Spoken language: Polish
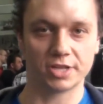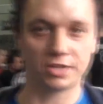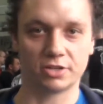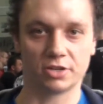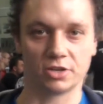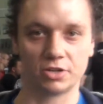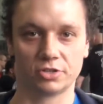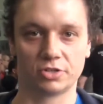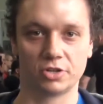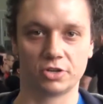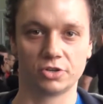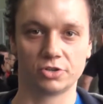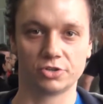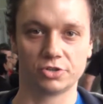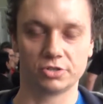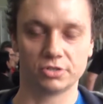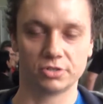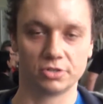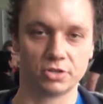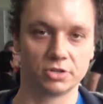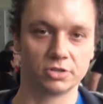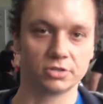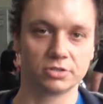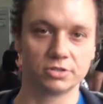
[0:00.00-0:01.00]
to, to
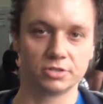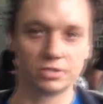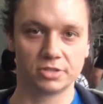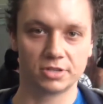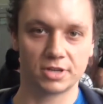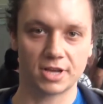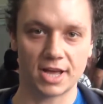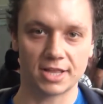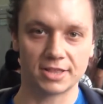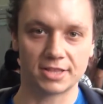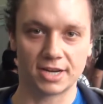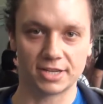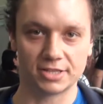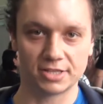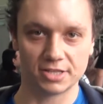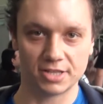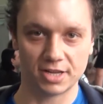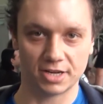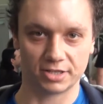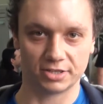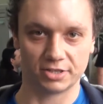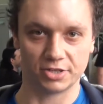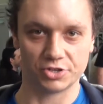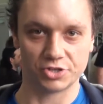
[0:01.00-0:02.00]
no, kadra
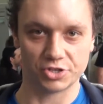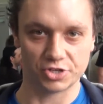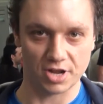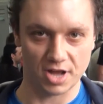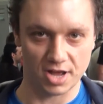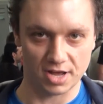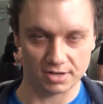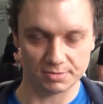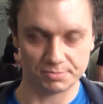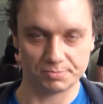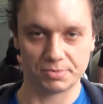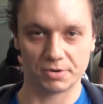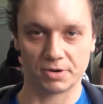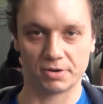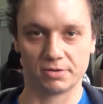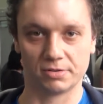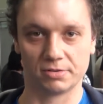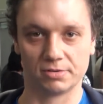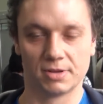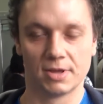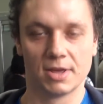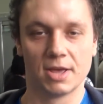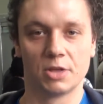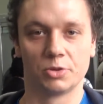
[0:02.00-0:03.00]
dydaktyczna, pro,
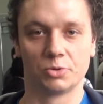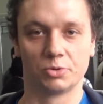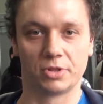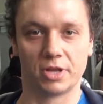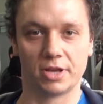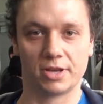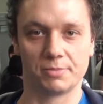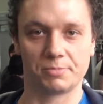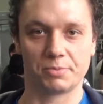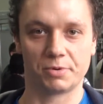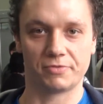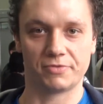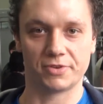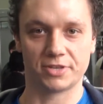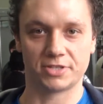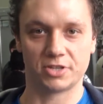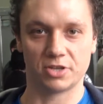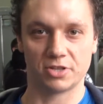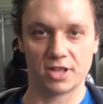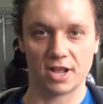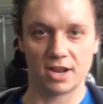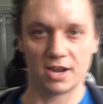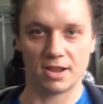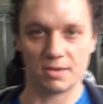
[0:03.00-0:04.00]
tutaj
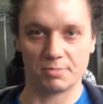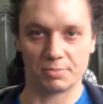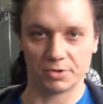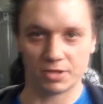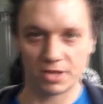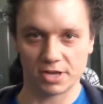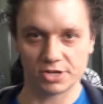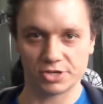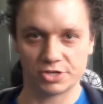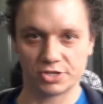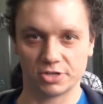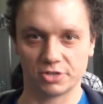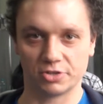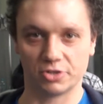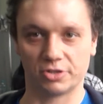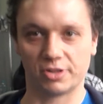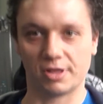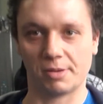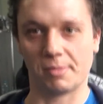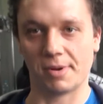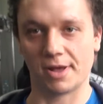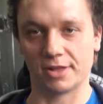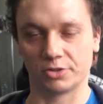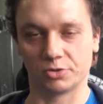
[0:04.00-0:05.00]
profesjonalne podejście do
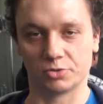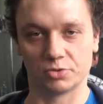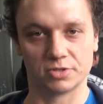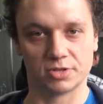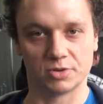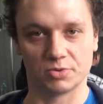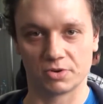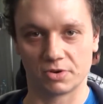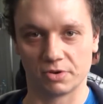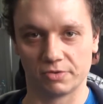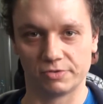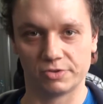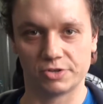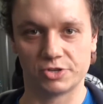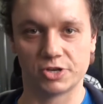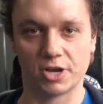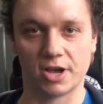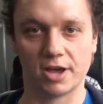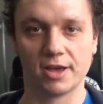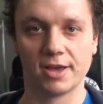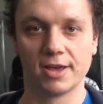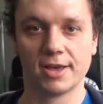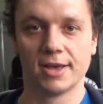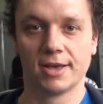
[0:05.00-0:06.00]
tematu całkowicie
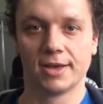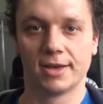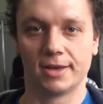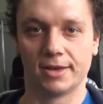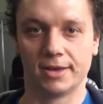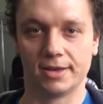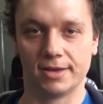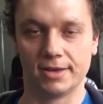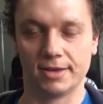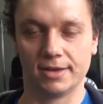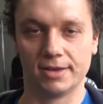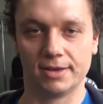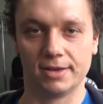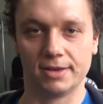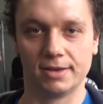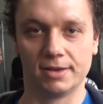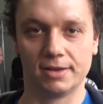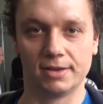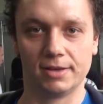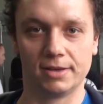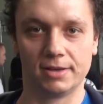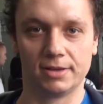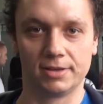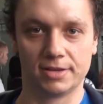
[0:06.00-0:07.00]

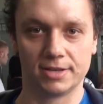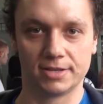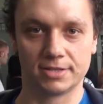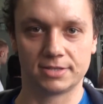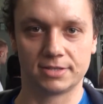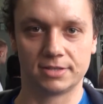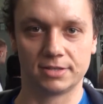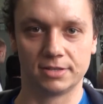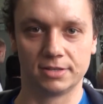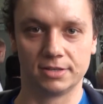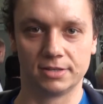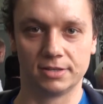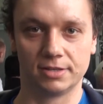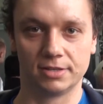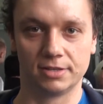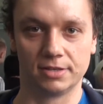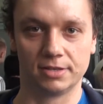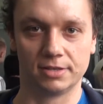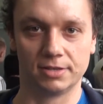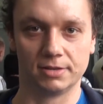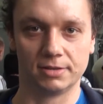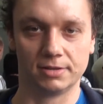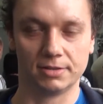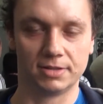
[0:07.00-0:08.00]
e, jest
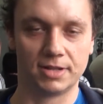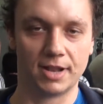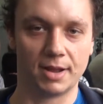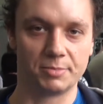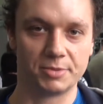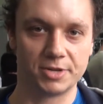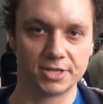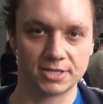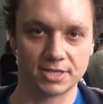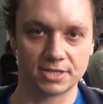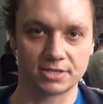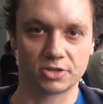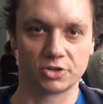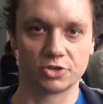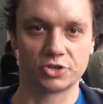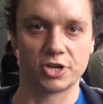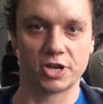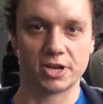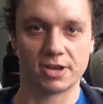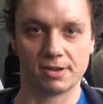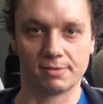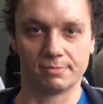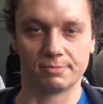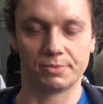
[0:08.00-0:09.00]
e, dla mnie
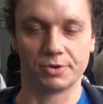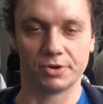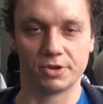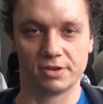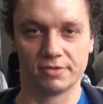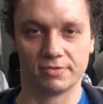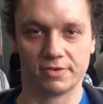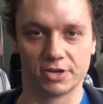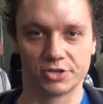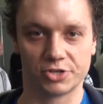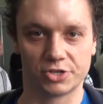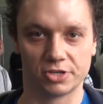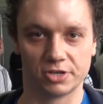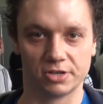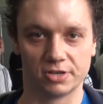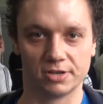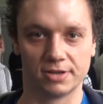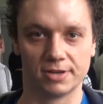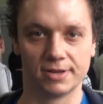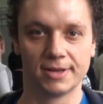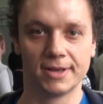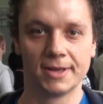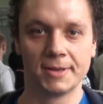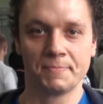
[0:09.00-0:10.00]
zaskoczeniem, ponieważ e,
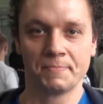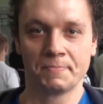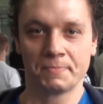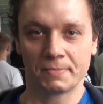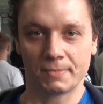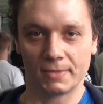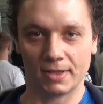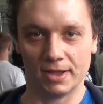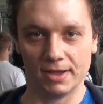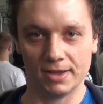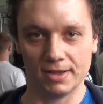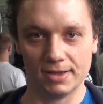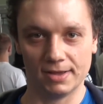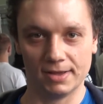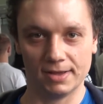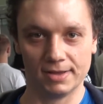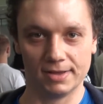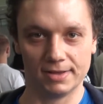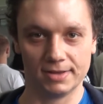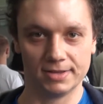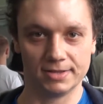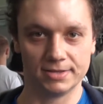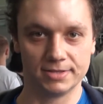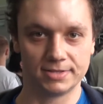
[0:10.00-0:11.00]

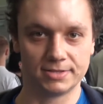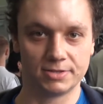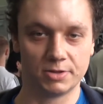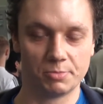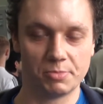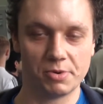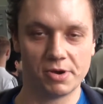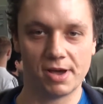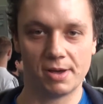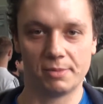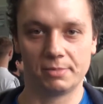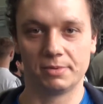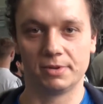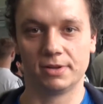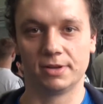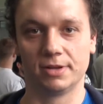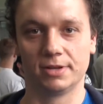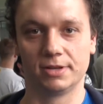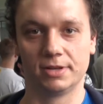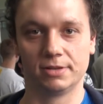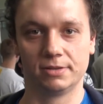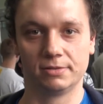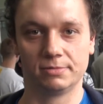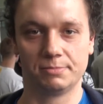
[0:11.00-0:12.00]
e zdobyłem e,
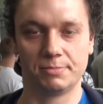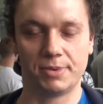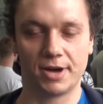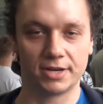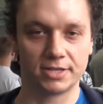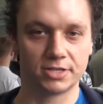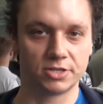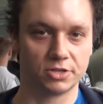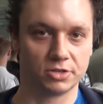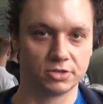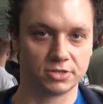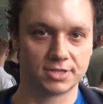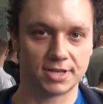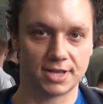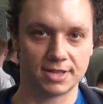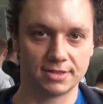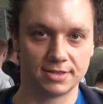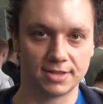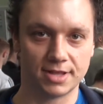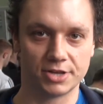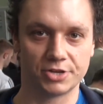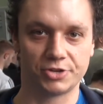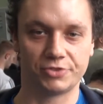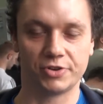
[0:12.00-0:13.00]
bardzo
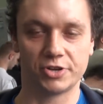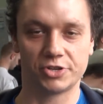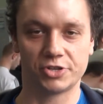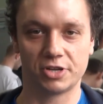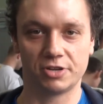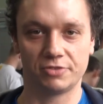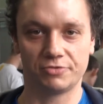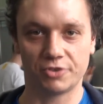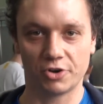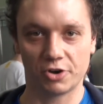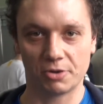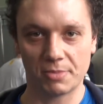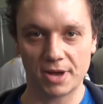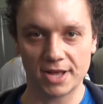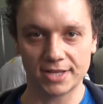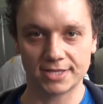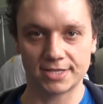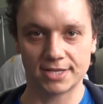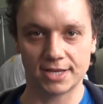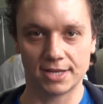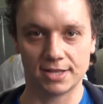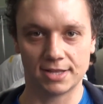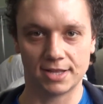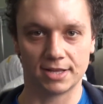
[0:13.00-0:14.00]
cenne, świeże
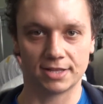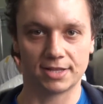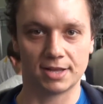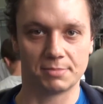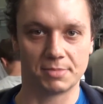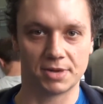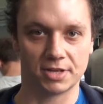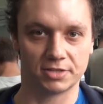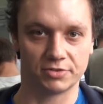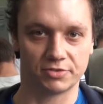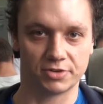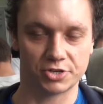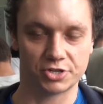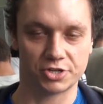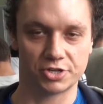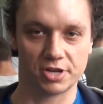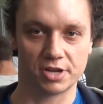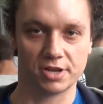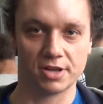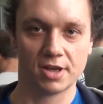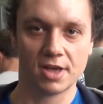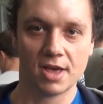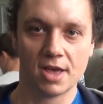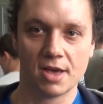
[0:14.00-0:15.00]
informacje na temat właśnie